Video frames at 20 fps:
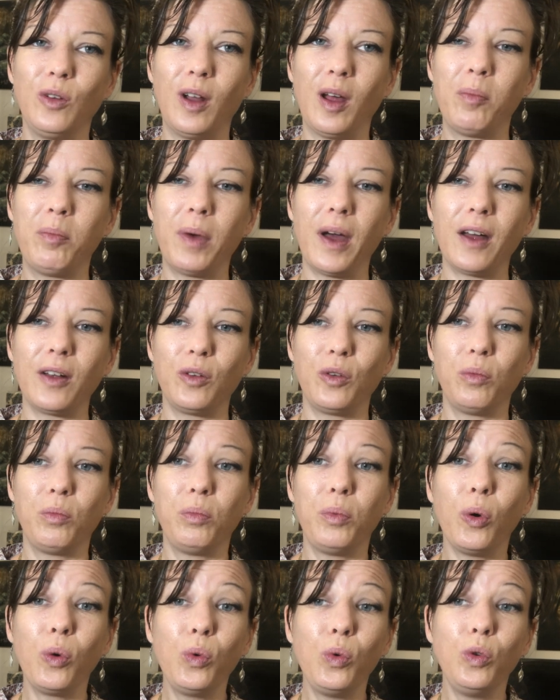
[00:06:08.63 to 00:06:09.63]
de la part de
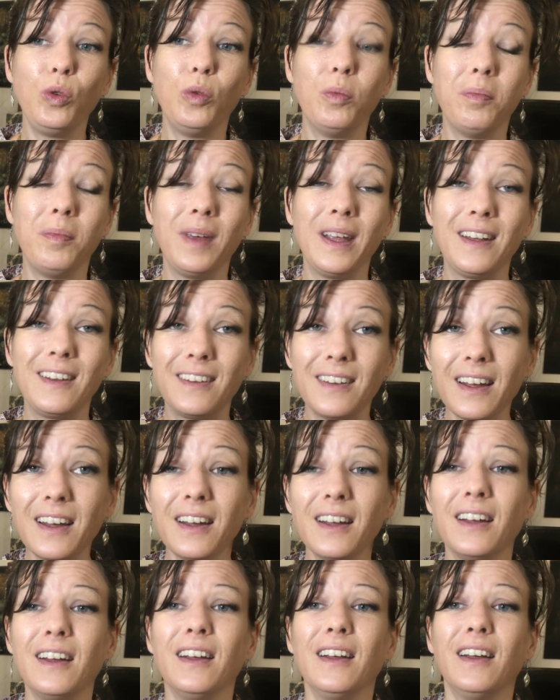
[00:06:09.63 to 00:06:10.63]
beaucoup de médecins,